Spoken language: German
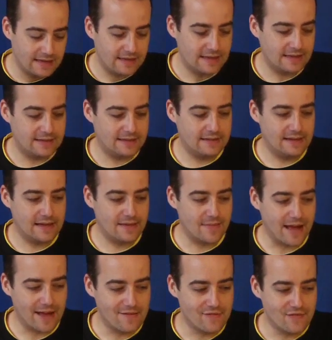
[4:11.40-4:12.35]
dass es
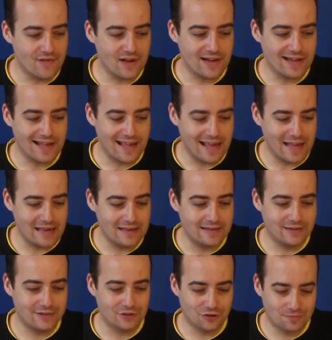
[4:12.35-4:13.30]
am Anfang echt
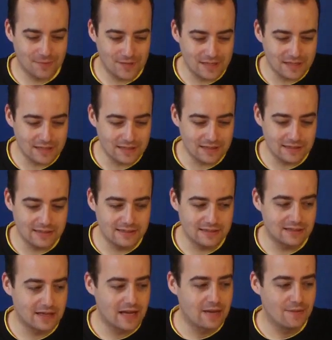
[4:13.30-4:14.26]
schwierig
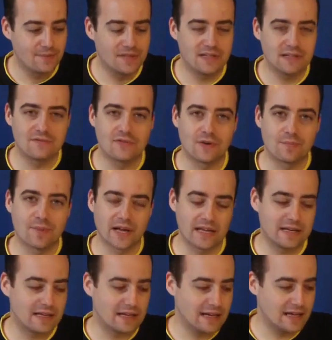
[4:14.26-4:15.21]
ist, mit den
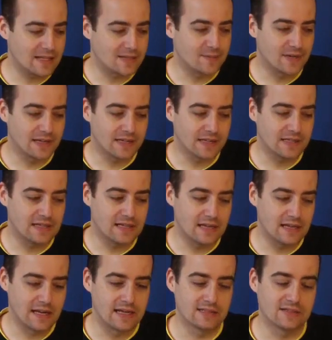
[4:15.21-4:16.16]
Verbrennern erstmal richtig
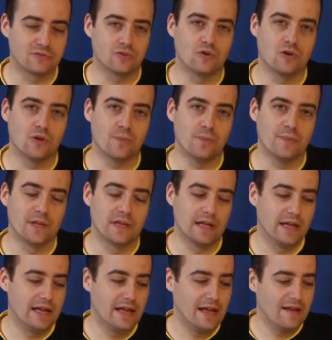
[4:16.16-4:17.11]
klar zu kommen.
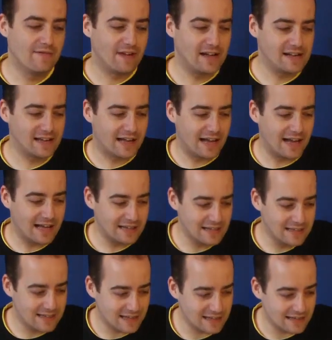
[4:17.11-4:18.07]
Weil
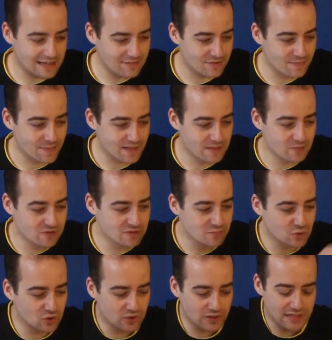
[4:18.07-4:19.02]
gerade da der
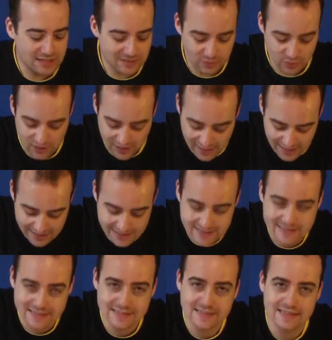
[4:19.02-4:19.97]
Verbrennungsmotor hier so
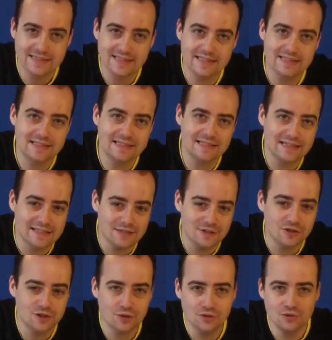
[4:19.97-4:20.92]
klein ist, ist das eine
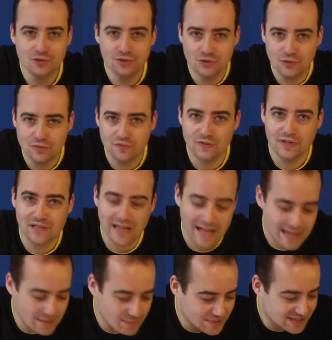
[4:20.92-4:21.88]
ganz schöne
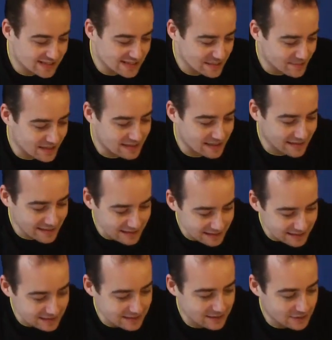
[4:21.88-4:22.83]
Tüftelei, bis der mal
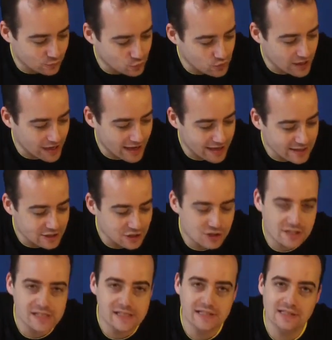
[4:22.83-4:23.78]
richtig gut
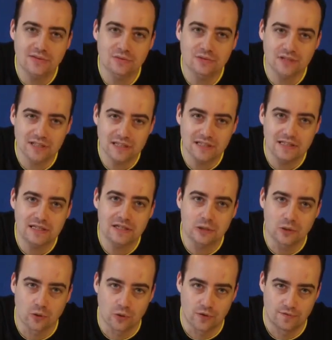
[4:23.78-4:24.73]
eingestellt ist und richtig
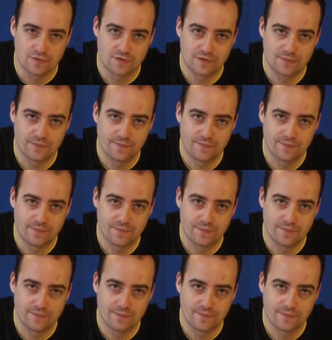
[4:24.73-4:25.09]
läuft.